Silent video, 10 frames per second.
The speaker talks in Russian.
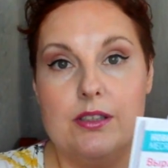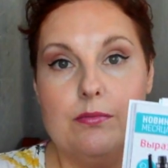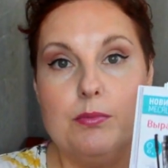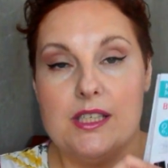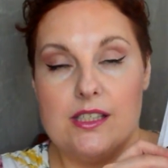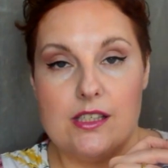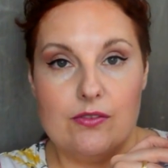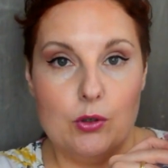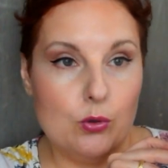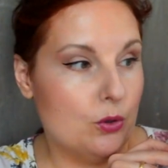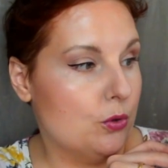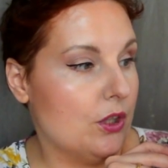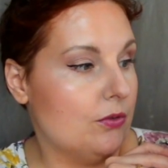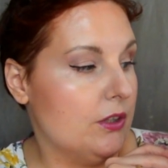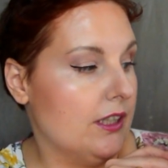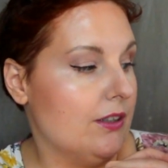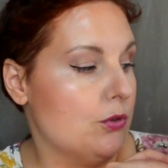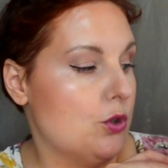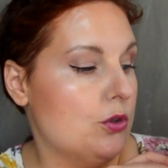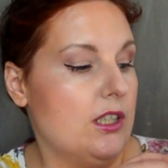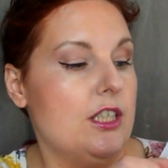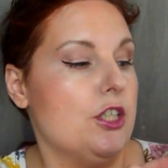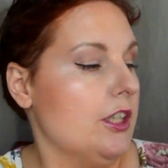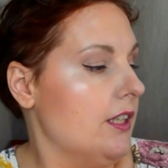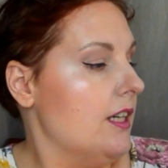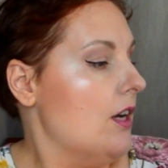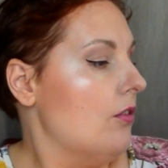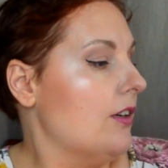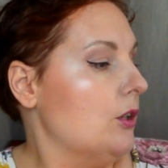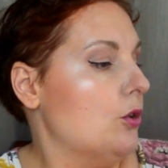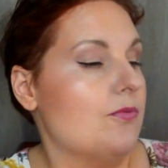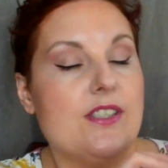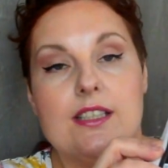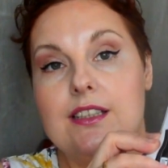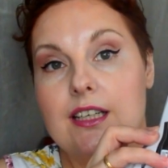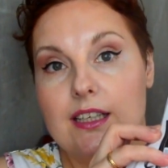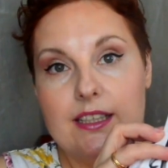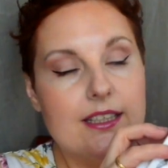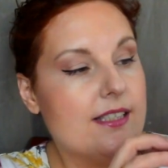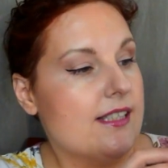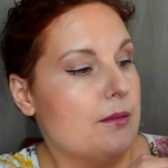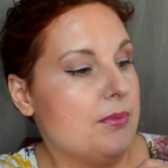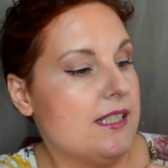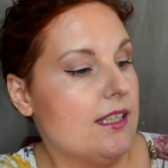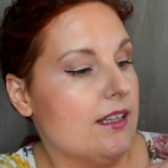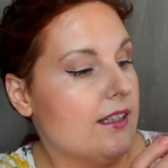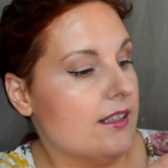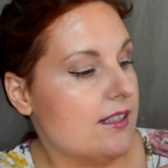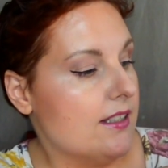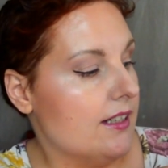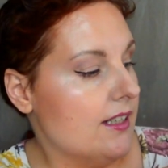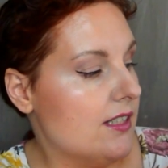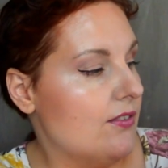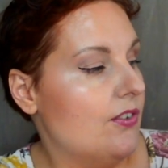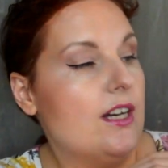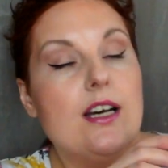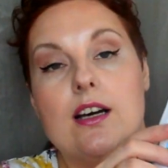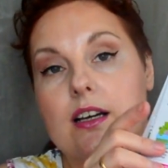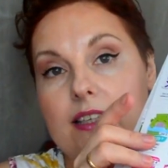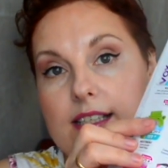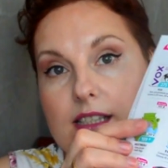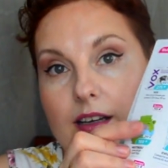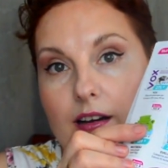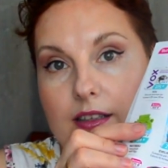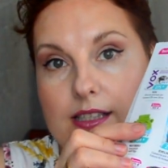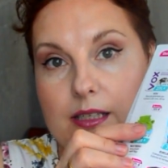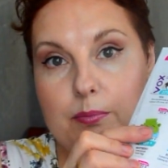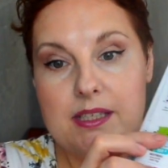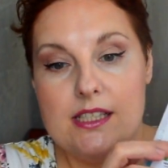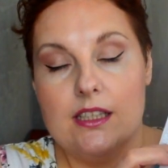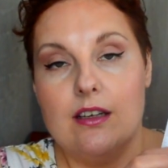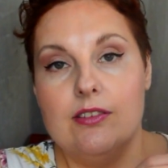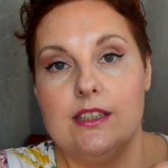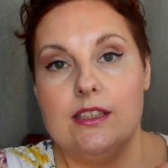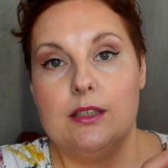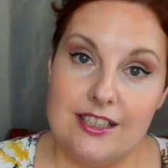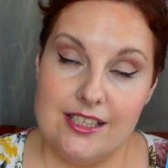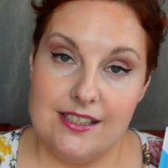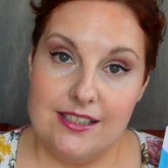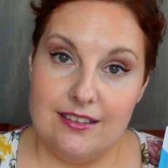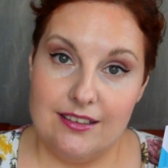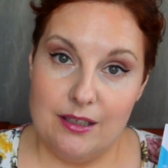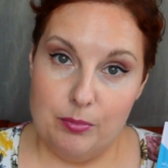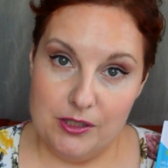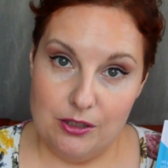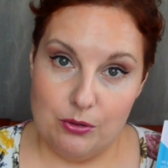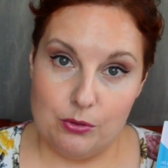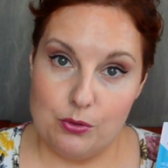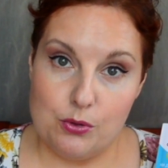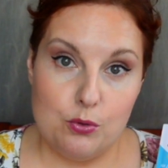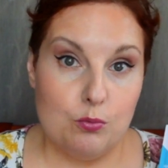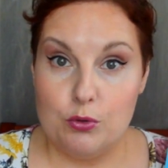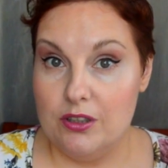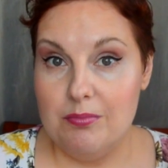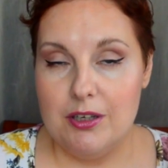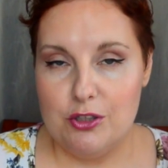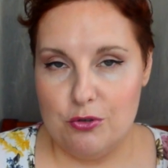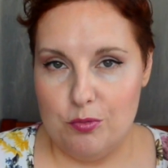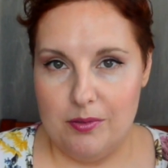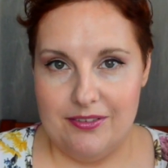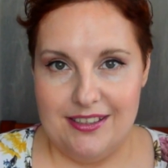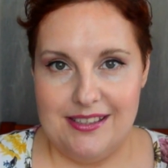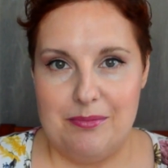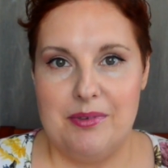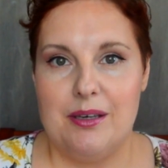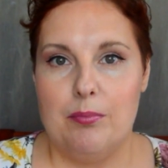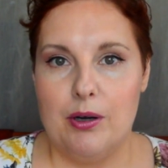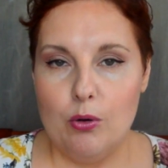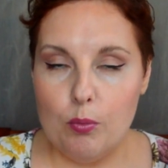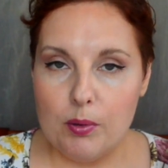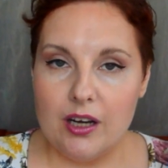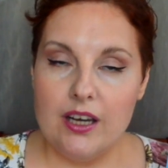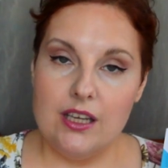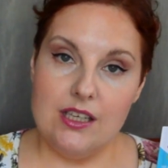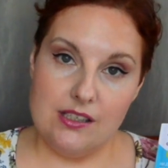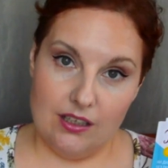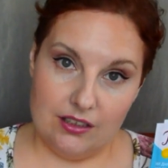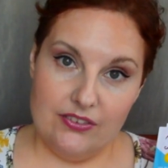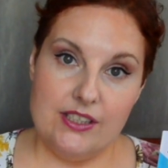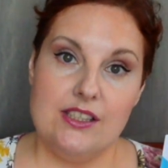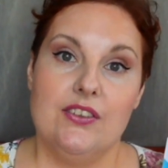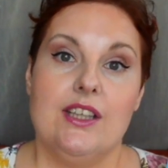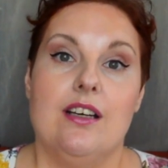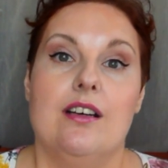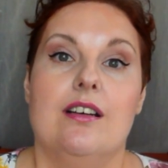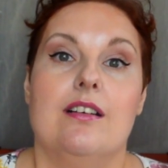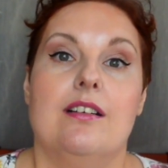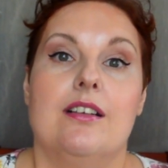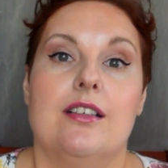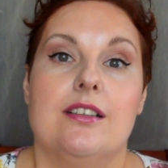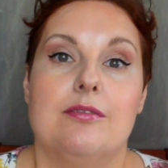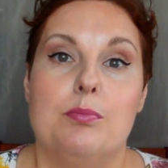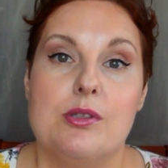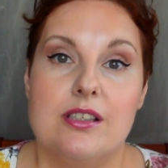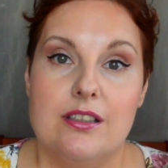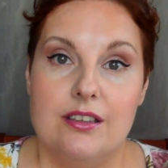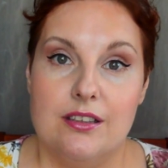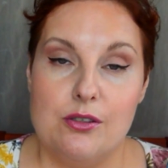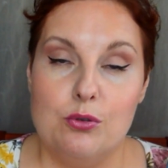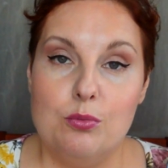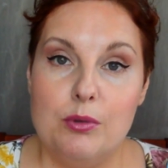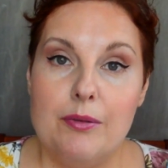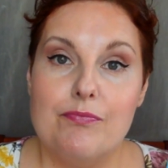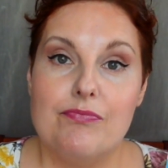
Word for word: месяц выходят у них вот такие вот журнальчики, в котором всегда есть описание средств, а, есть акции представленные, должны сделать на определенную сумму небольшую, поверьте мне, покупок, и, соответственно, а, после этой суммы